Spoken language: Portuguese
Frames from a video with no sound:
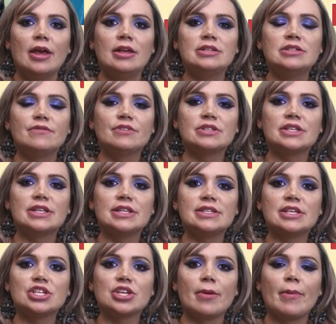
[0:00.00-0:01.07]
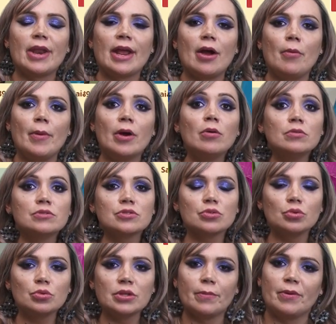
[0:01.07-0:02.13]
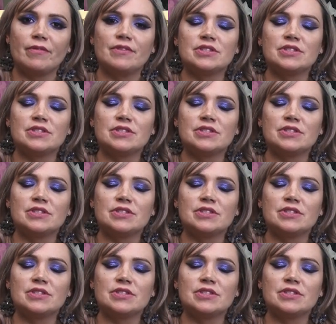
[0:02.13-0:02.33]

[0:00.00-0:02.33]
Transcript: e se você desejar marcar uma consulta para